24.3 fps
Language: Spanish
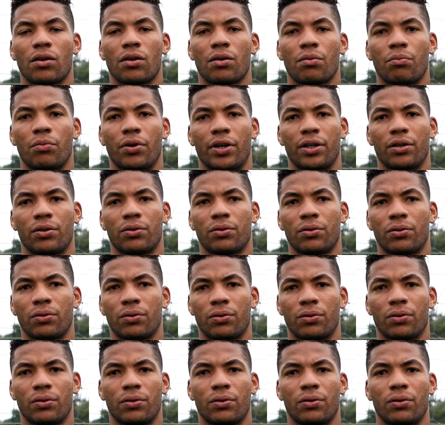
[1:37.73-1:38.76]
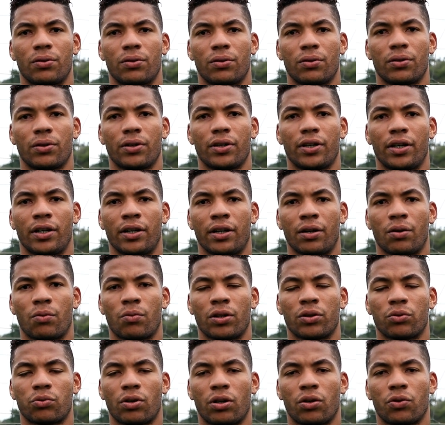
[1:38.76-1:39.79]
Bueno, en
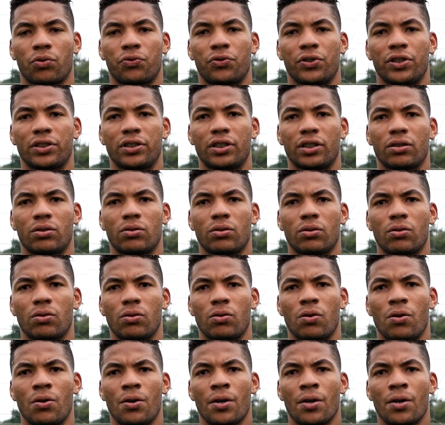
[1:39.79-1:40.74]
cuanto a lo físico,